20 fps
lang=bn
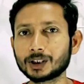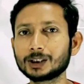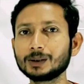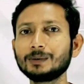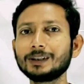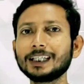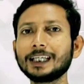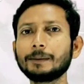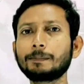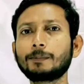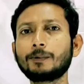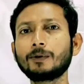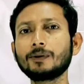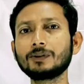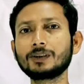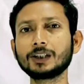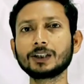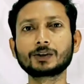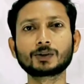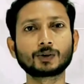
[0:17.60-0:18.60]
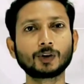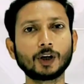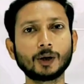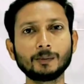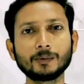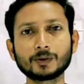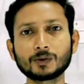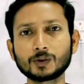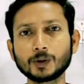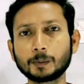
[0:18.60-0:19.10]
বর্তমানে এই ফোনটির
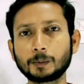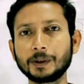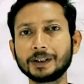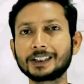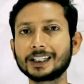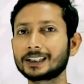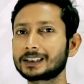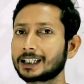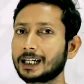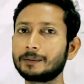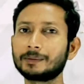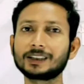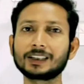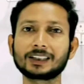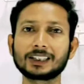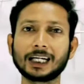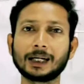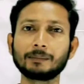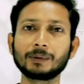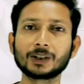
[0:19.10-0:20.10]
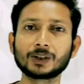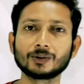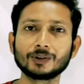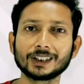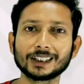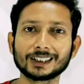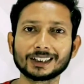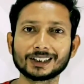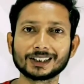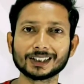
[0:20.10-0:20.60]
সমস্ত ফিচার্স আমাদের সামনে
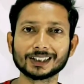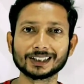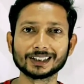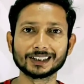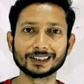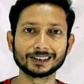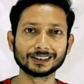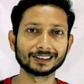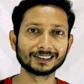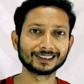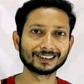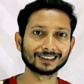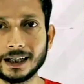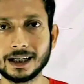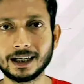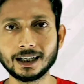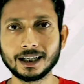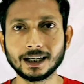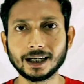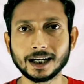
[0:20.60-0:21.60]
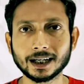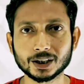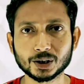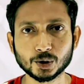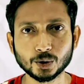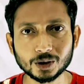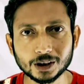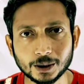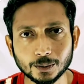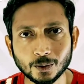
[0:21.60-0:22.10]
চলে এসেছে আর
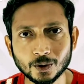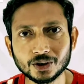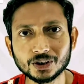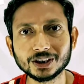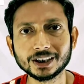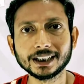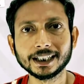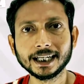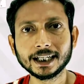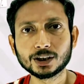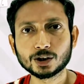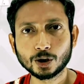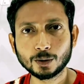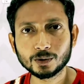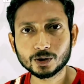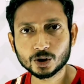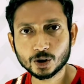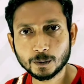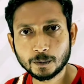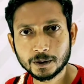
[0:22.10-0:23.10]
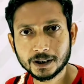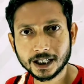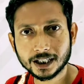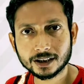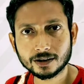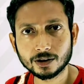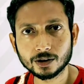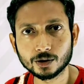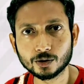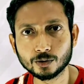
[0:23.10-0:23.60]
সত্যি বলছি এই সমস্ত
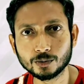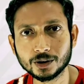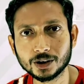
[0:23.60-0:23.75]
ফিচার্সগুলি